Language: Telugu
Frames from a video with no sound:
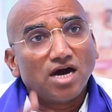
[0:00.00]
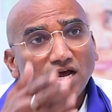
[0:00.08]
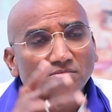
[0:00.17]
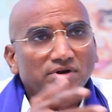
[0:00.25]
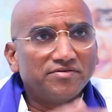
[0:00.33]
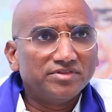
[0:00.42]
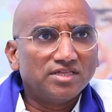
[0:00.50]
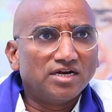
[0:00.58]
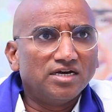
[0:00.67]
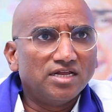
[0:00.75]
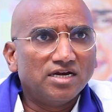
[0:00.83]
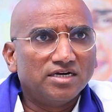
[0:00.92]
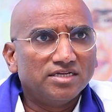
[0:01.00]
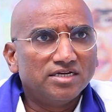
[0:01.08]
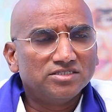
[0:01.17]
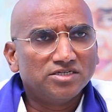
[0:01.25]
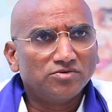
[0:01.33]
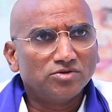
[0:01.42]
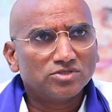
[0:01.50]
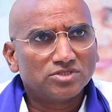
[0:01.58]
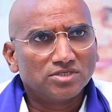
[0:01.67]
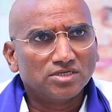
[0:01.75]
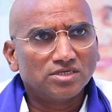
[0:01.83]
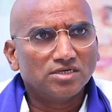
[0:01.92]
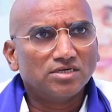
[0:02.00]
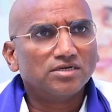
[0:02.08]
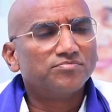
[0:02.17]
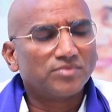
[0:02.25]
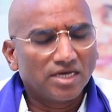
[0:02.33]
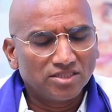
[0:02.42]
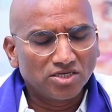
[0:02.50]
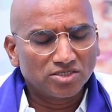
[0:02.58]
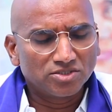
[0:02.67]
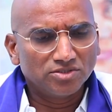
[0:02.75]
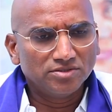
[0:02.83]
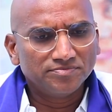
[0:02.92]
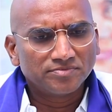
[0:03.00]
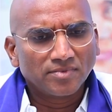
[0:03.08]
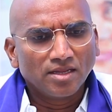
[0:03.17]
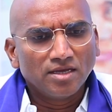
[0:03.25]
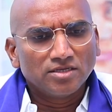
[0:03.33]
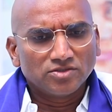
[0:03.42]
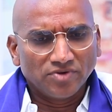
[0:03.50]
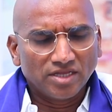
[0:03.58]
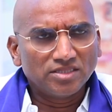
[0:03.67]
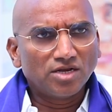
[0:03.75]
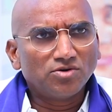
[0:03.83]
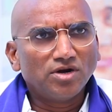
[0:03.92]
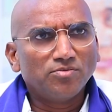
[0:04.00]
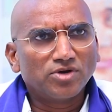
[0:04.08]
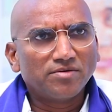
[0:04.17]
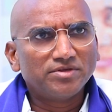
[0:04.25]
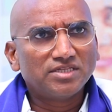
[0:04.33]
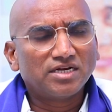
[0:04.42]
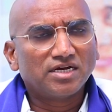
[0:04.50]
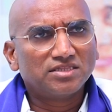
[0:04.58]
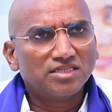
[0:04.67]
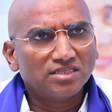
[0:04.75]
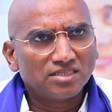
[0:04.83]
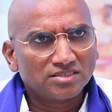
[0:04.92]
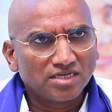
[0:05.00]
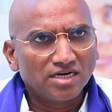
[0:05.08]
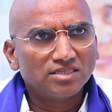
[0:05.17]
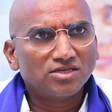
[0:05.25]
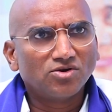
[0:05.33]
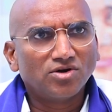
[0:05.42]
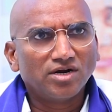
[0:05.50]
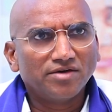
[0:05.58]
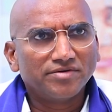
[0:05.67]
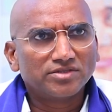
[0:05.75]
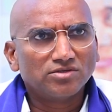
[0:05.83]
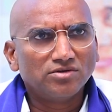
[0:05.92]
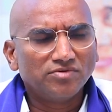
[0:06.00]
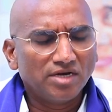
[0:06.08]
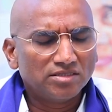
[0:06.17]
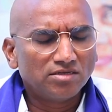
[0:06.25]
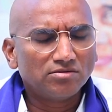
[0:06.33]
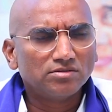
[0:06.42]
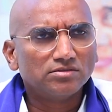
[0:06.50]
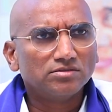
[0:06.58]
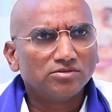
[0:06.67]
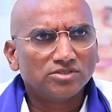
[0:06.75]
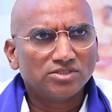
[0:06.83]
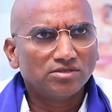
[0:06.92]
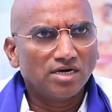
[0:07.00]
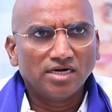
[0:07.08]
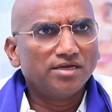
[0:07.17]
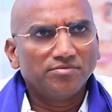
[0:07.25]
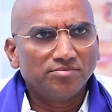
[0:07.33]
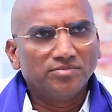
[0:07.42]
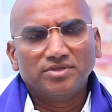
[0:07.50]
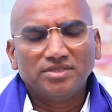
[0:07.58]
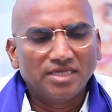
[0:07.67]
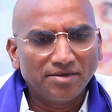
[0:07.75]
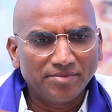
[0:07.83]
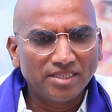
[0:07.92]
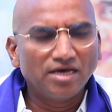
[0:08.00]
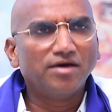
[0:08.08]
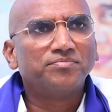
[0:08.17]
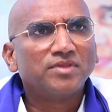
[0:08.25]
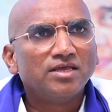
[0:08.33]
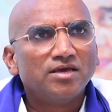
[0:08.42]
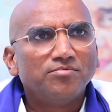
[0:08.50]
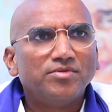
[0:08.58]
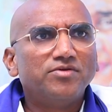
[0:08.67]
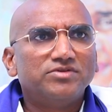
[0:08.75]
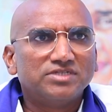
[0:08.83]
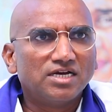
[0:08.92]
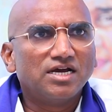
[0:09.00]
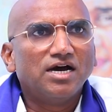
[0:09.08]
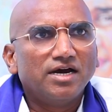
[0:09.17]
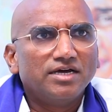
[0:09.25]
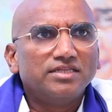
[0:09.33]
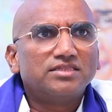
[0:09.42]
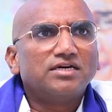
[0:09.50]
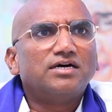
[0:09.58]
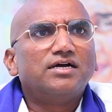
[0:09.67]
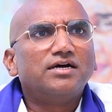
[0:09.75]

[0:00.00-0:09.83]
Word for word: కారెం రవీందర్ రెడ్డి అనే టీఎన్జిఓస్ అధ్యక్షుడు వీళ్ళందరూ కూడా ముఖ్యమంత్రికి అత్యంత సన్నిహితంగా ఉన్న వ్యక్తులు వీళ్ళందరూ వచ్చిండ్రు అంటే దీని మీద మేము నిజంగా ఇంత